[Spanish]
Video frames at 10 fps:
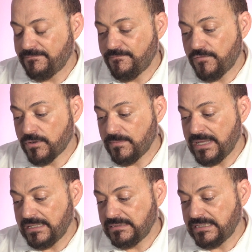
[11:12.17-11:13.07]
en
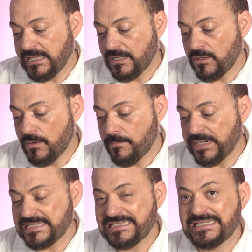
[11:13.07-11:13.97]
forma de
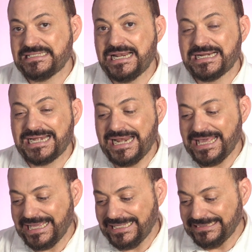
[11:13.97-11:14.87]
compresas
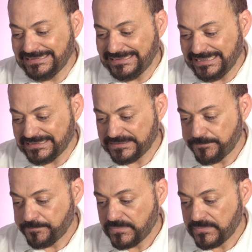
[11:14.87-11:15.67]
relajantes.